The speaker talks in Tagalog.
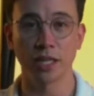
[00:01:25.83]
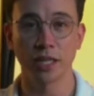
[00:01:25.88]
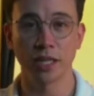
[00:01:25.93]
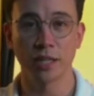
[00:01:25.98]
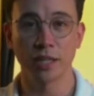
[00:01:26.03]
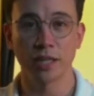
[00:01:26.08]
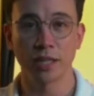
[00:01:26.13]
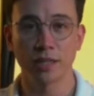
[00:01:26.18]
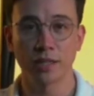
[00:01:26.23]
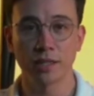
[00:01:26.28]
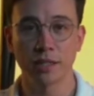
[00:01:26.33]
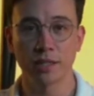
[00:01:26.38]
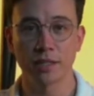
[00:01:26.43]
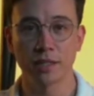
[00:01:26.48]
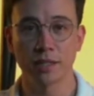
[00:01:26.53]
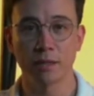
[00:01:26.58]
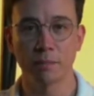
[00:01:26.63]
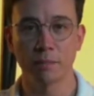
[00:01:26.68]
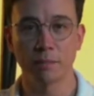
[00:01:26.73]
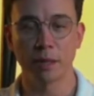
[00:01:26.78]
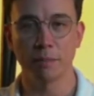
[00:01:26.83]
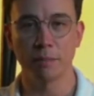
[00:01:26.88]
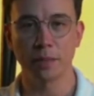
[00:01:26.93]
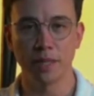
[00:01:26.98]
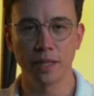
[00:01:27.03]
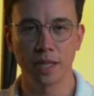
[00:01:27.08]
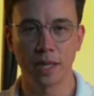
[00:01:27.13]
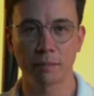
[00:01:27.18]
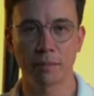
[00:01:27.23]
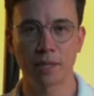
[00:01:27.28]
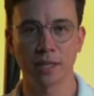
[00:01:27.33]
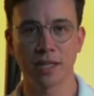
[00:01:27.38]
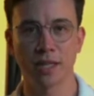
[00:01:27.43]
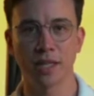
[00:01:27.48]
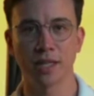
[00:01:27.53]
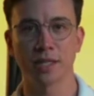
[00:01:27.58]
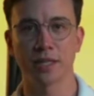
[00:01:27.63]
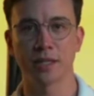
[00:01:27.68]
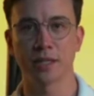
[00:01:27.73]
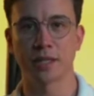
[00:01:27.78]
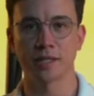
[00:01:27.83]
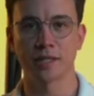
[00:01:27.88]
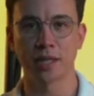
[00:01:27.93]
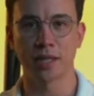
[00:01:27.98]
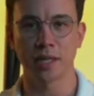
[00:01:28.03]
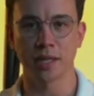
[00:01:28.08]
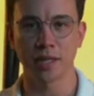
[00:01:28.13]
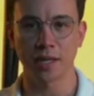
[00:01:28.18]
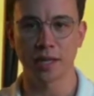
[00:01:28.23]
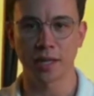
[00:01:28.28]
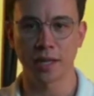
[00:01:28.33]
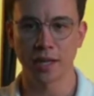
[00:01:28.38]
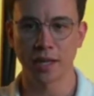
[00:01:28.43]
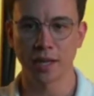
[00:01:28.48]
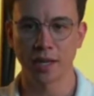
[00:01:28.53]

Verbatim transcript: sa isa sa mga pinakamatagal na teleserye